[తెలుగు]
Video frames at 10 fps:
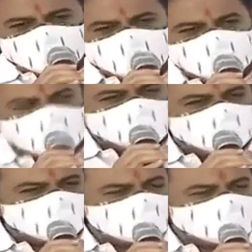విద్యాశాఖ
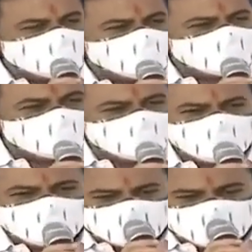మంత్రి వర్యులు
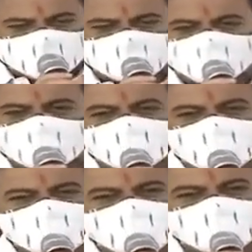శ్రీమతి
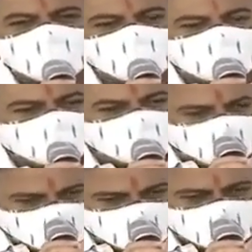సబితా ఇంద్రారెడ్డి గారు
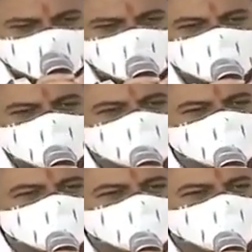
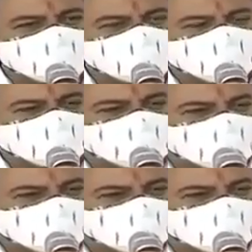గౌరవనీయులు